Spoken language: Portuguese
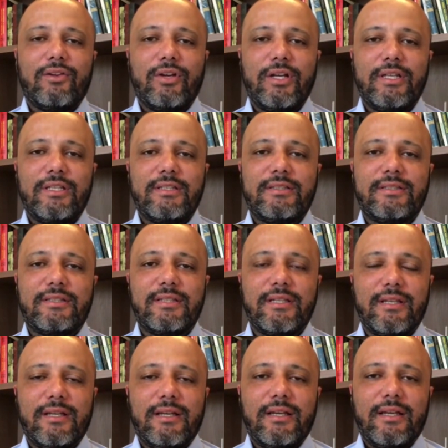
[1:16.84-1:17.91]
Nós,
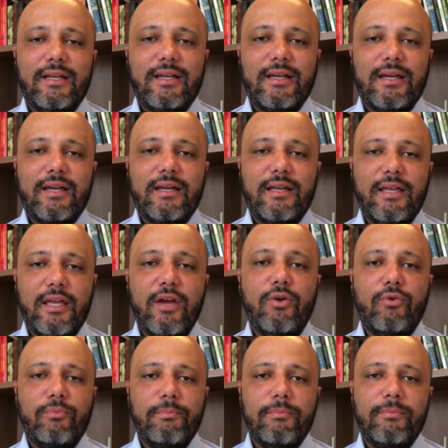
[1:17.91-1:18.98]
é,
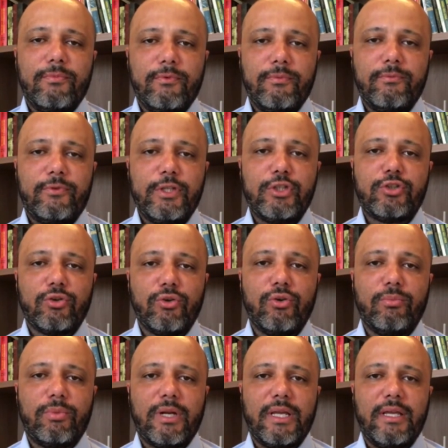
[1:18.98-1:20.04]
eu
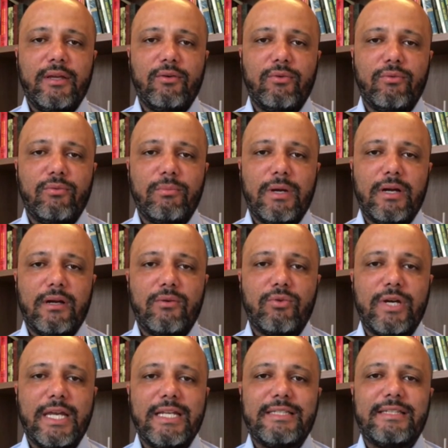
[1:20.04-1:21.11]
vislumbro aí uma,
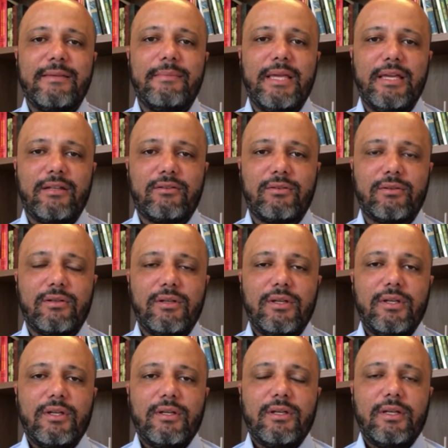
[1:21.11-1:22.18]
um crescimento
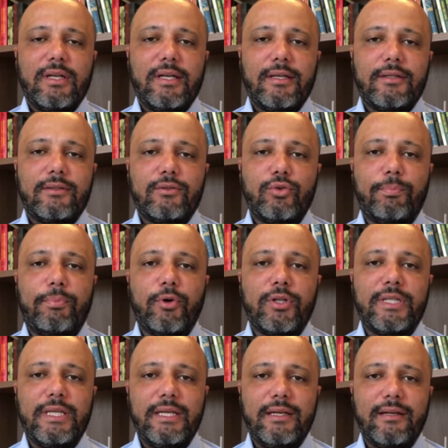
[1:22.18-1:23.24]
é, do
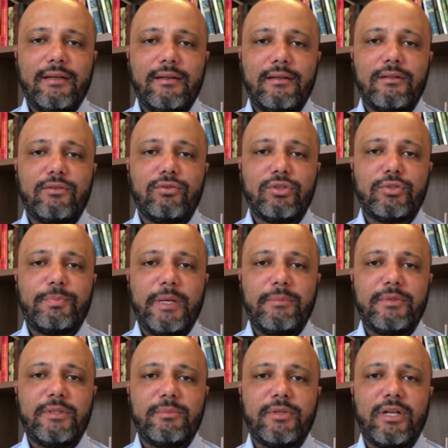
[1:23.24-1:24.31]
poder do
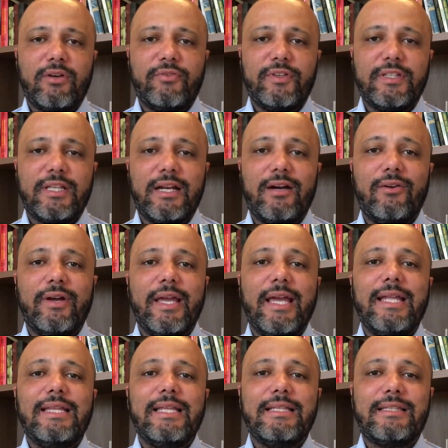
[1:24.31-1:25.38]
Supremo Tribunal Federal
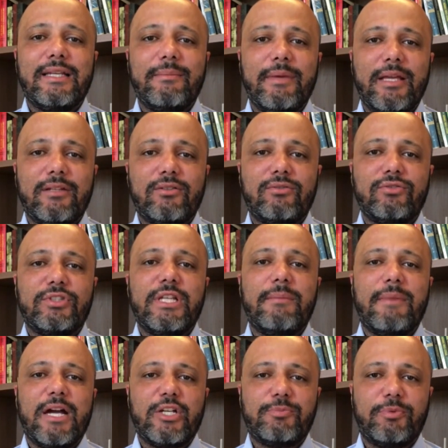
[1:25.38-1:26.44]
em detrimento dos
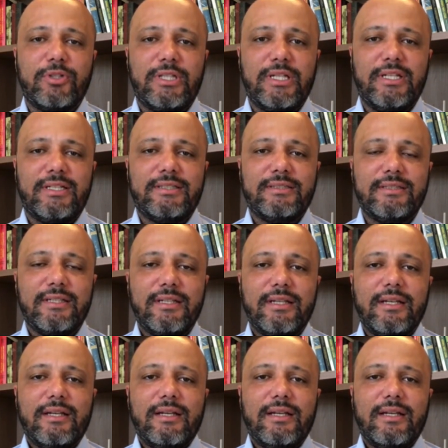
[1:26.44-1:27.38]
demais poderes.